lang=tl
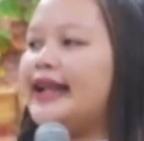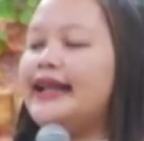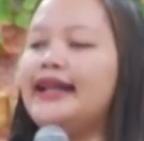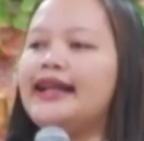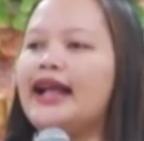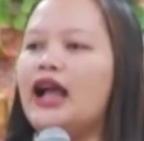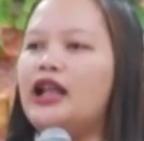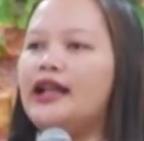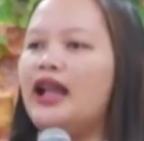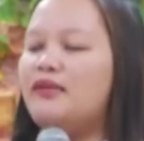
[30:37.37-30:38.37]
ay
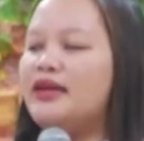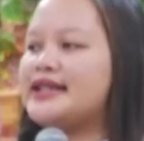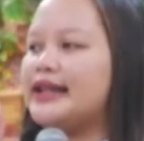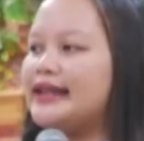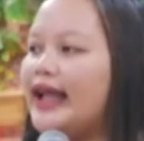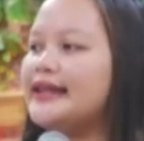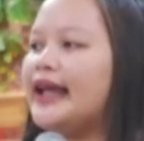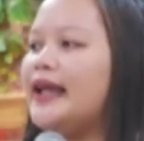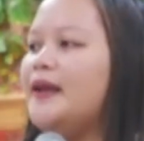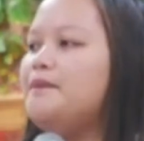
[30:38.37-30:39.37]
nanggagaling lamang sa
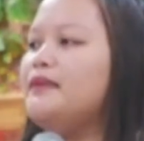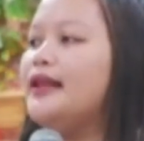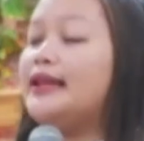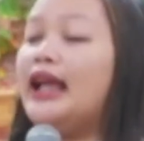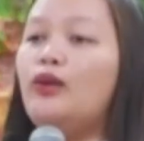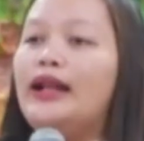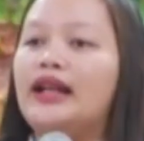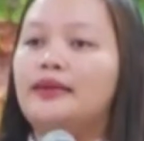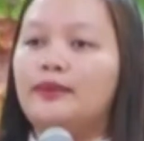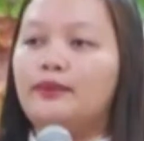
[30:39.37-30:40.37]
tatay dahil
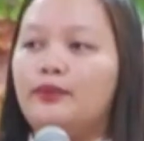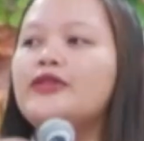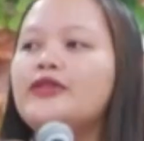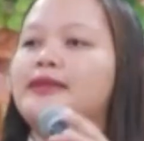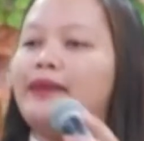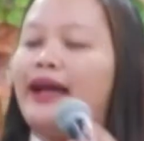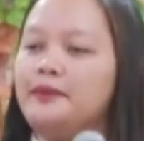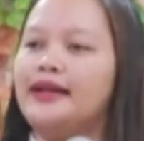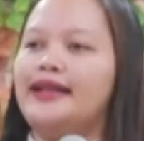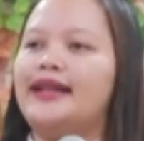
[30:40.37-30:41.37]
wala naman po sa
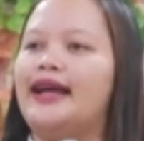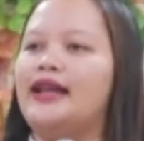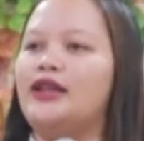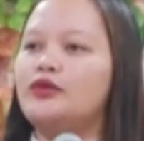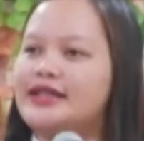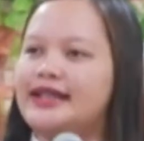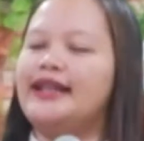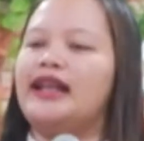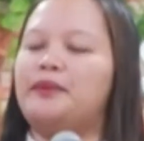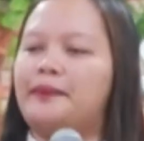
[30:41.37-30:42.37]
Bible na yung
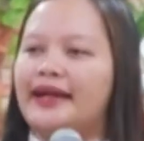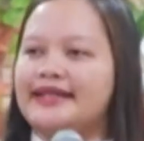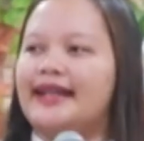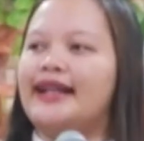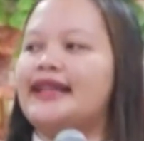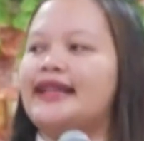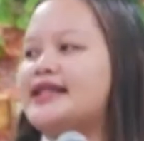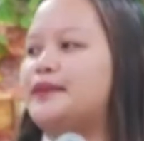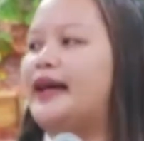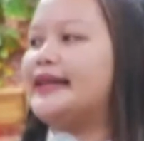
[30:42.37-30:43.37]
sin ay napapasa lang dahil
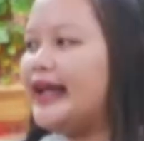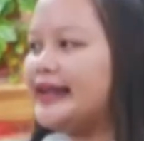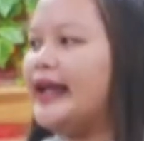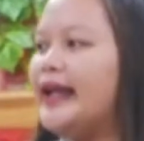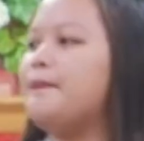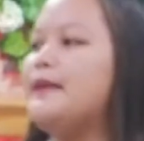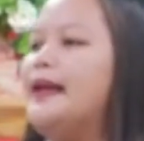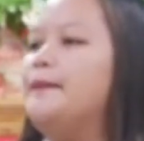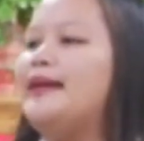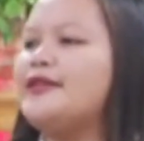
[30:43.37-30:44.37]
sa mga tatay.
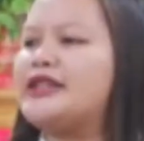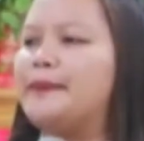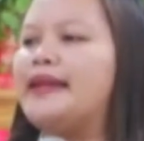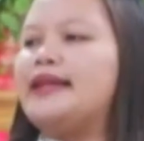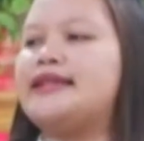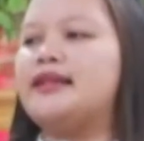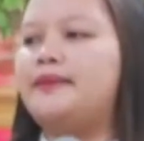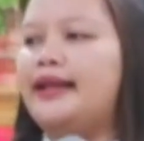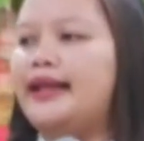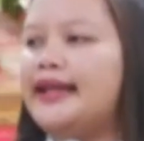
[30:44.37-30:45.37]
Pero sapat na
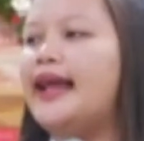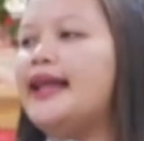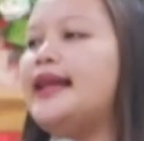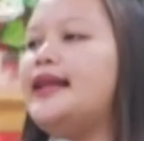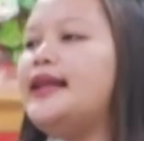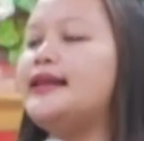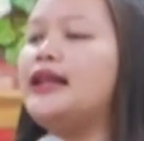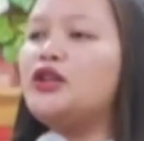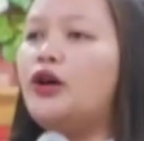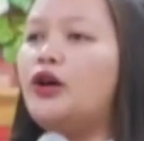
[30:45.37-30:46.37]
sabihin natin na
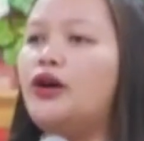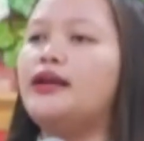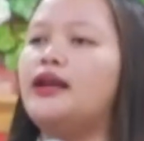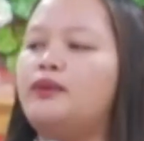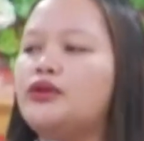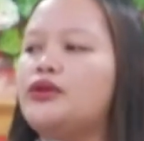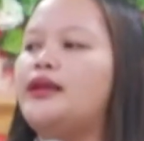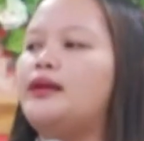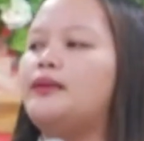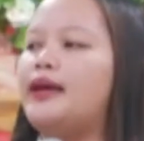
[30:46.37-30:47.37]
dito ho
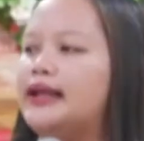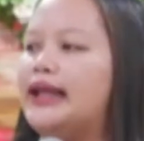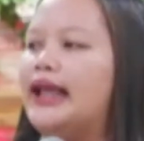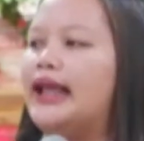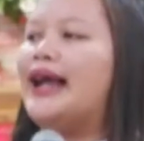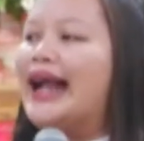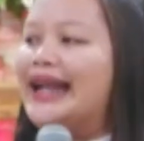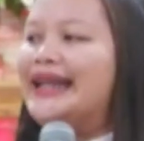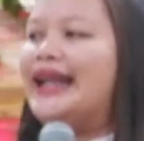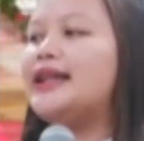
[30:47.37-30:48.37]
naputol ng bahagyang ang
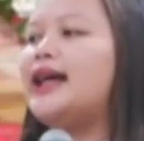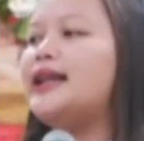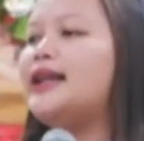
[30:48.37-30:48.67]
kaniadan